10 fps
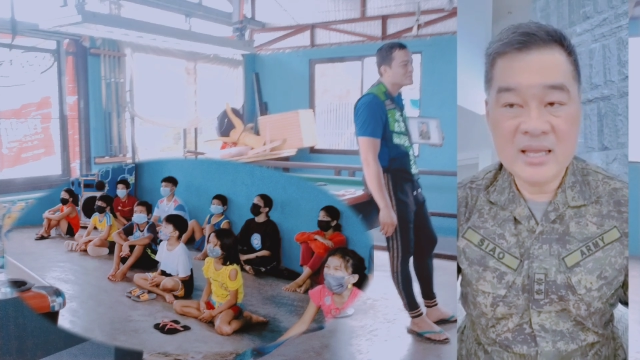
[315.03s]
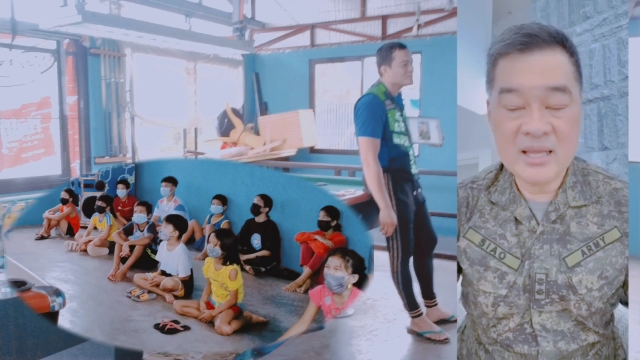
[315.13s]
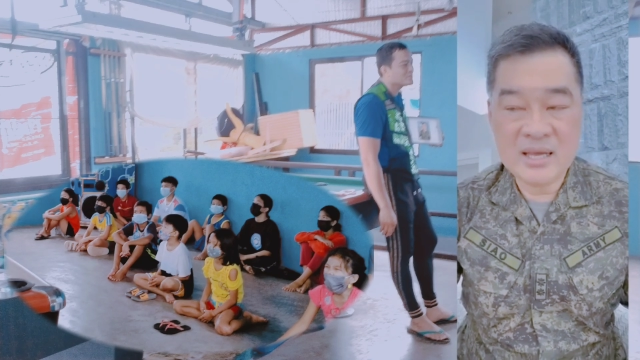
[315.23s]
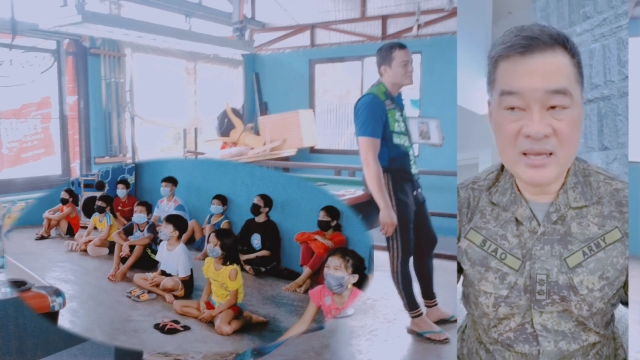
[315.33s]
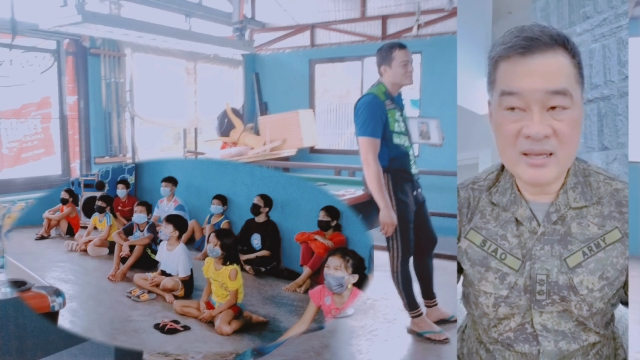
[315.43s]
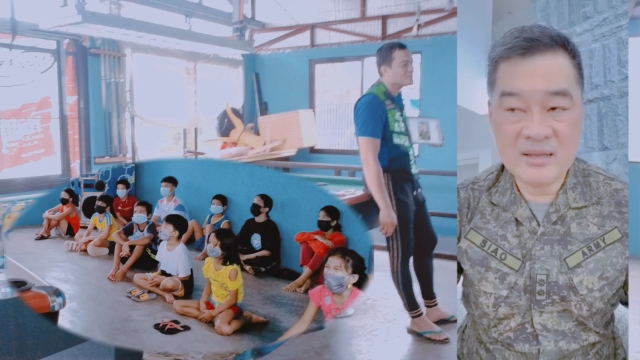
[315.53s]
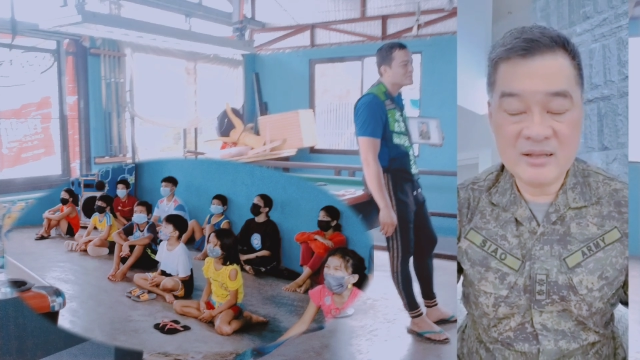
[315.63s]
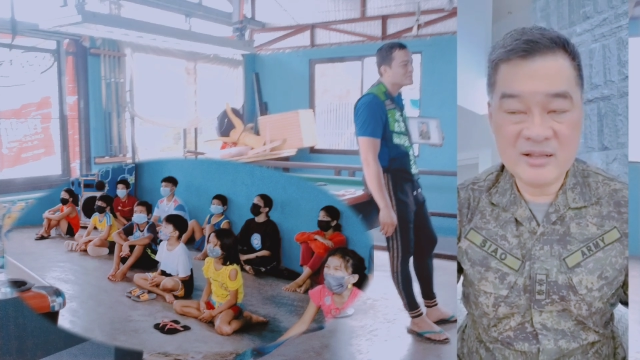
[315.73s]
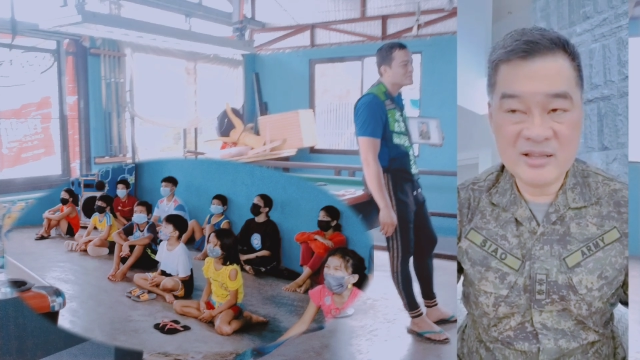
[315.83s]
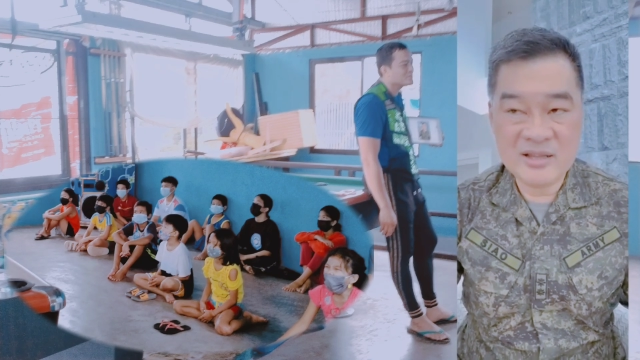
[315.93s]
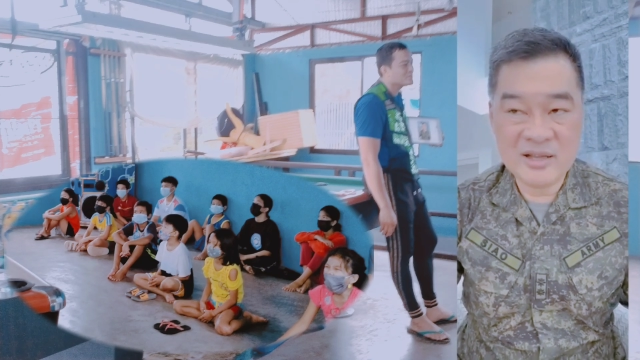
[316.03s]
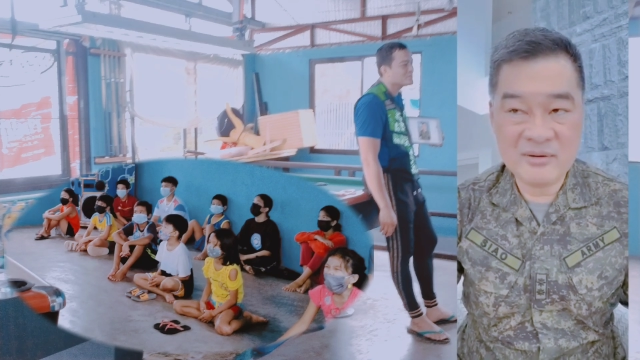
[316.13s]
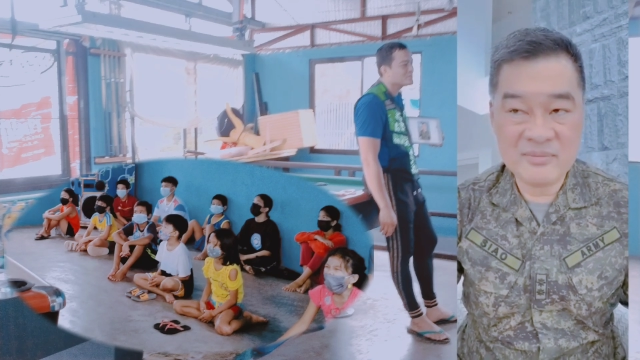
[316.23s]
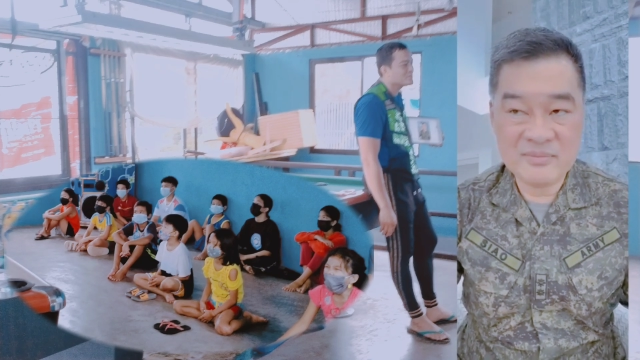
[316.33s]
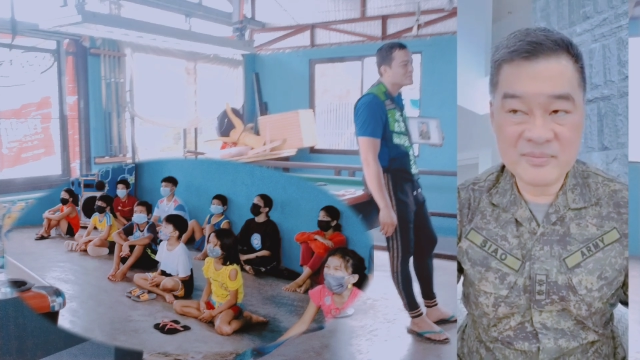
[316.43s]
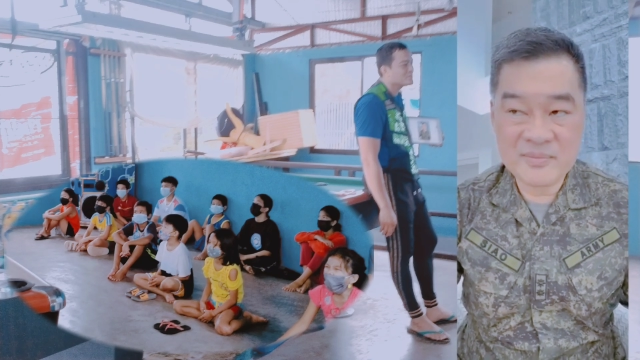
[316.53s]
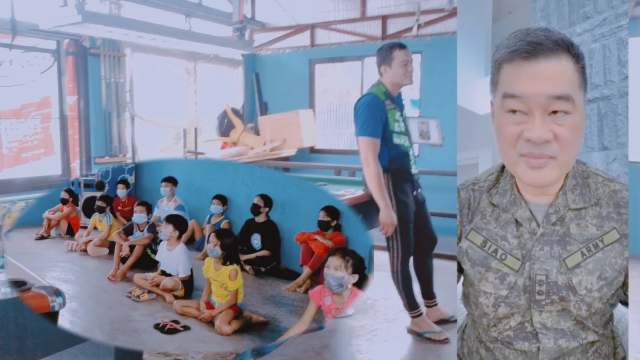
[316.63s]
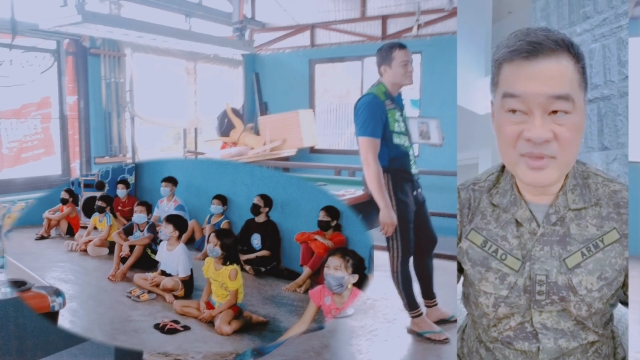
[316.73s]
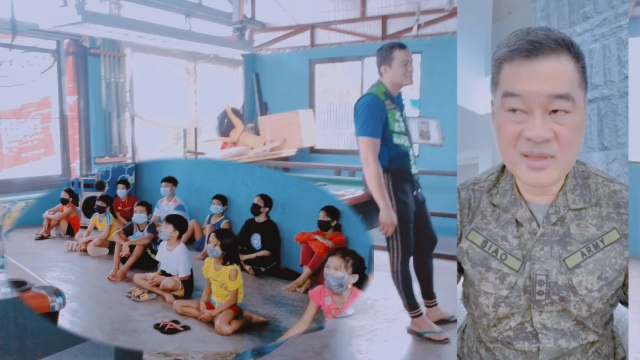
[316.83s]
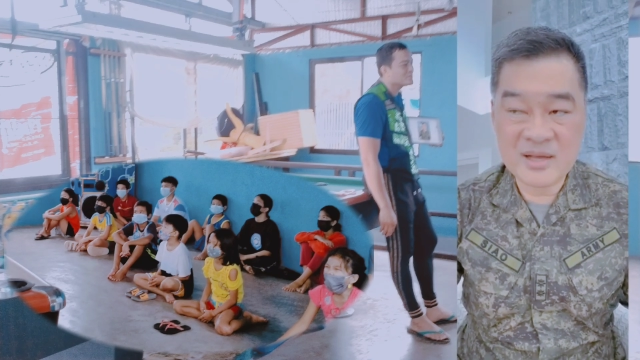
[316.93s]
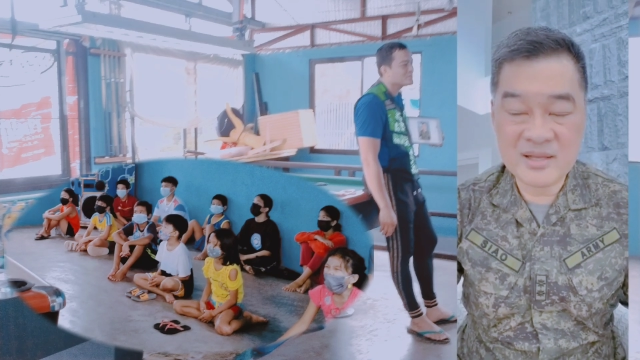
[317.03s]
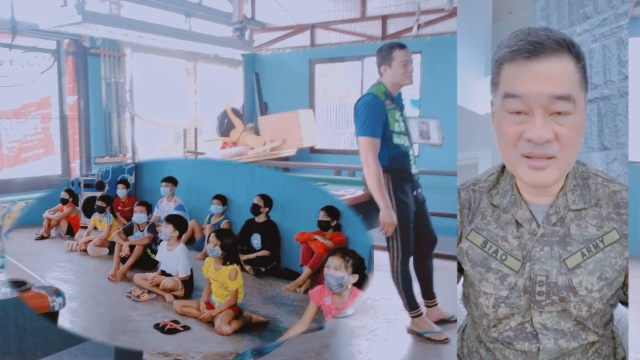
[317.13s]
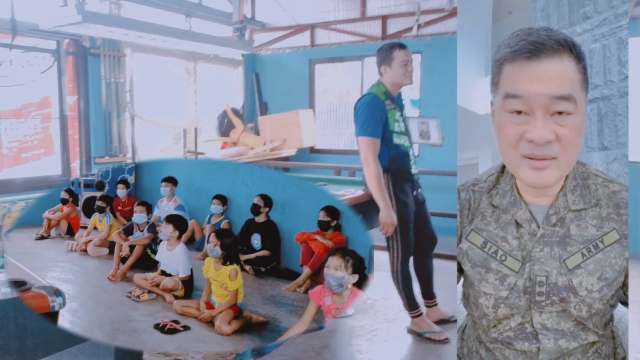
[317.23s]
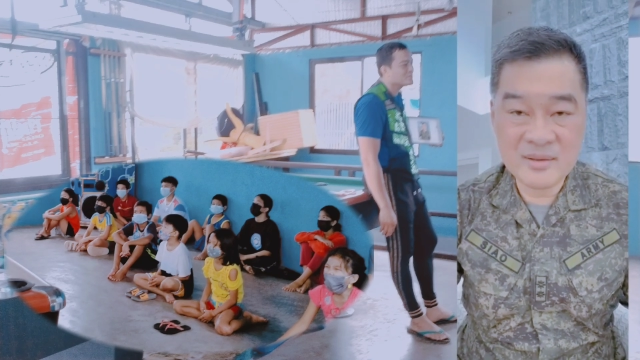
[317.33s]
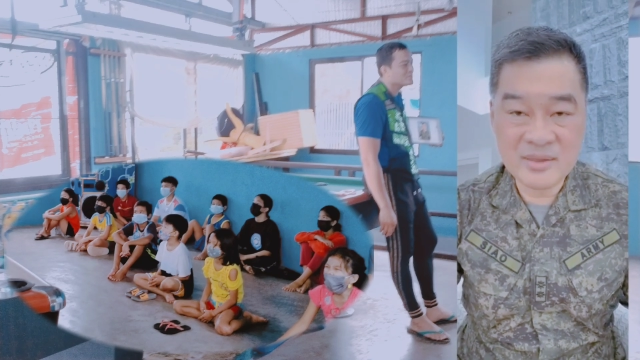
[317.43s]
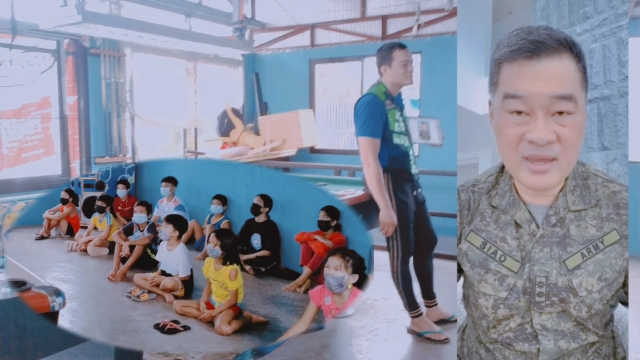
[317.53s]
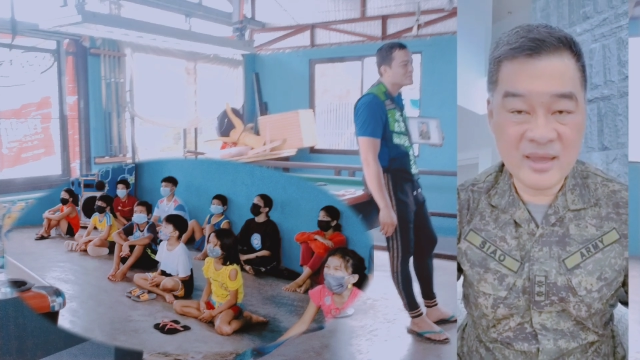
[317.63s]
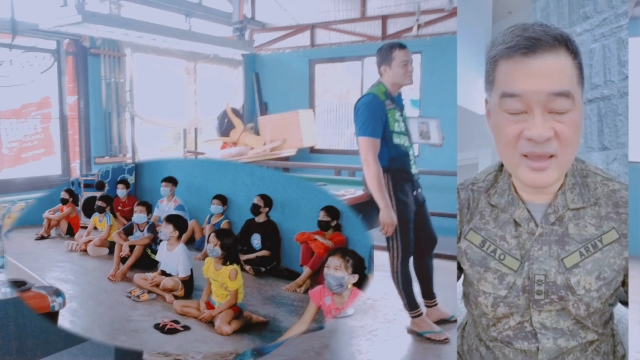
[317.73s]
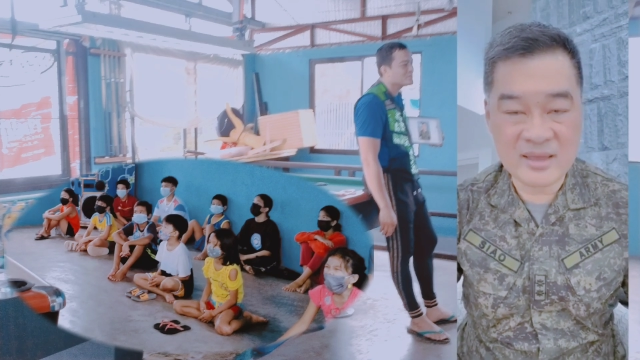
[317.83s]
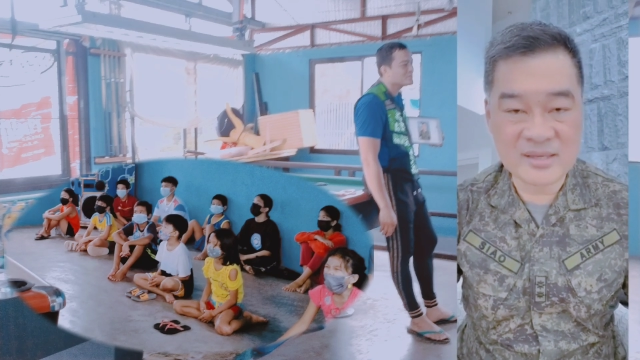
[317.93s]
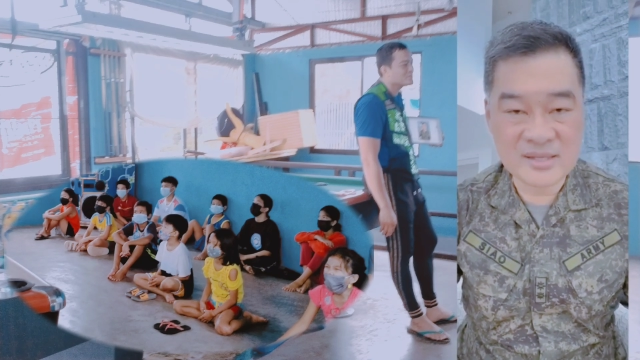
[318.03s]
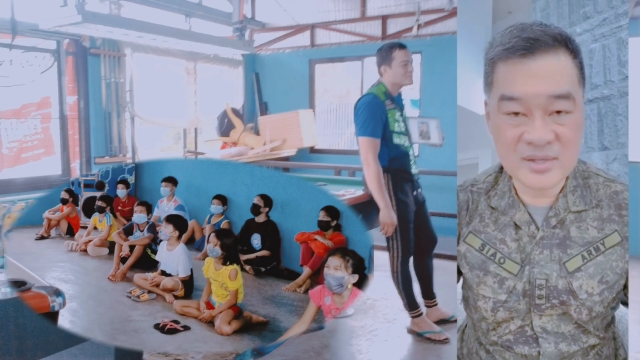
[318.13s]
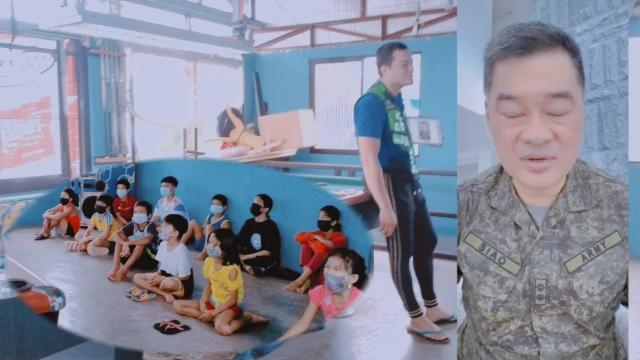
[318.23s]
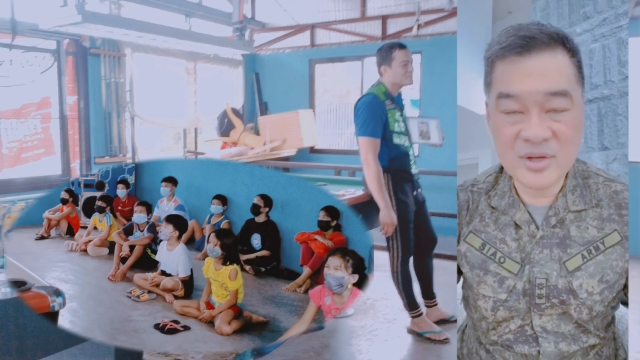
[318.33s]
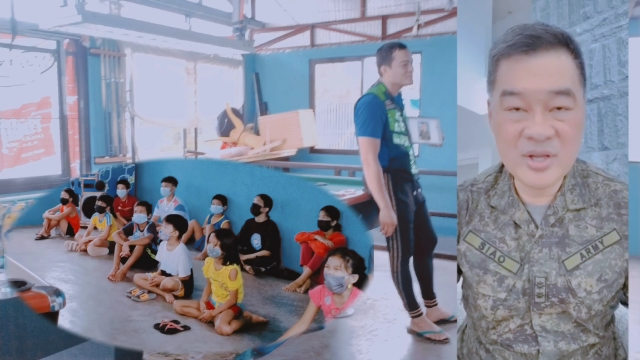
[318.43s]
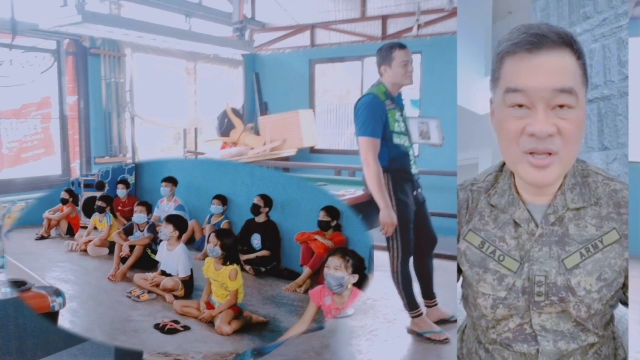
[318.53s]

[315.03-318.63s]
ng ng ng tickets no